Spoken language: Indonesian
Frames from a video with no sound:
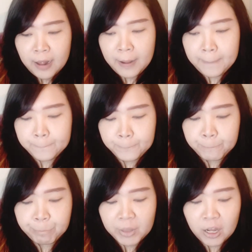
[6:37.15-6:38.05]

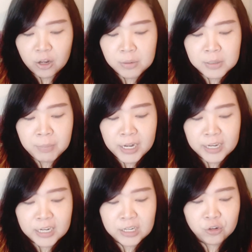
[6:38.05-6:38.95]
Um, kalau
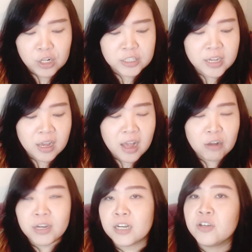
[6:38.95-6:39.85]
dibandingkan di Indonesia,
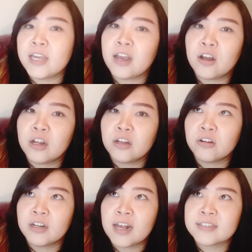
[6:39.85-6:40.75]
aku nggak tahu ya.
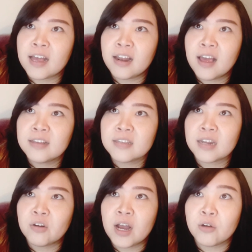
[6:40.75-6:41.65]
Kalau nggak salah,
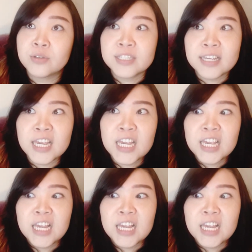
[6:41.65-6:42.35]
setahu aku sih